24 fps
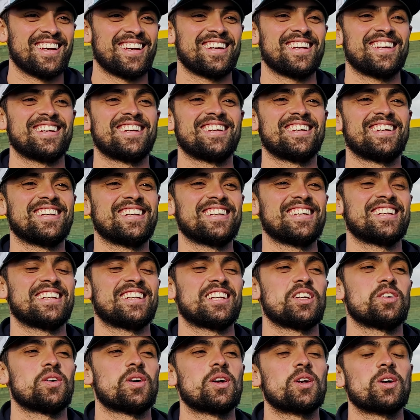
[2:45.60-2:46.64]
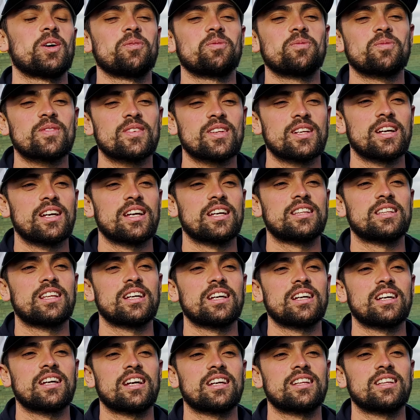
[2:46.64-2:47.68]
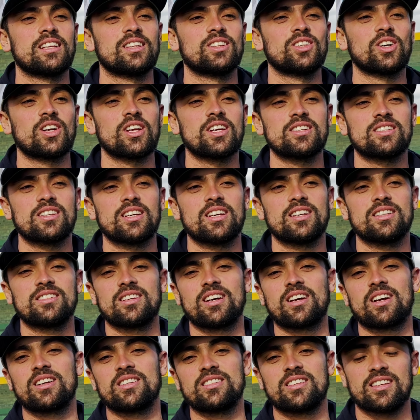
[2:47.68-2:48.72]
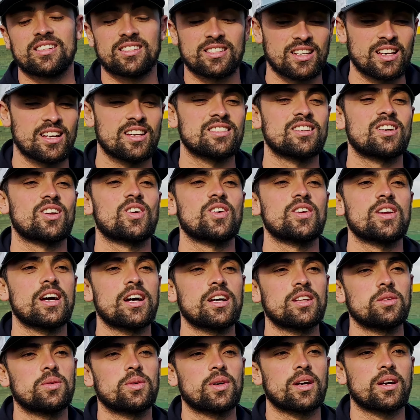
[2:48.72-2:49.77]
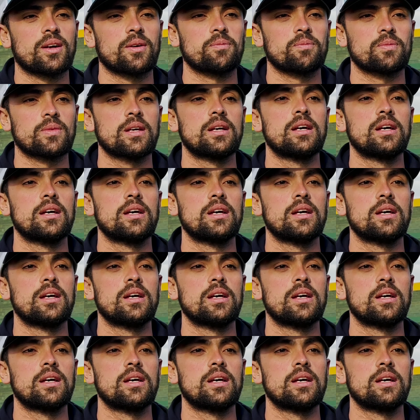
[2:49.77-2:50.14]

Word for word: Y, bueno, este, esta historia se, se, sigue desarrollando porque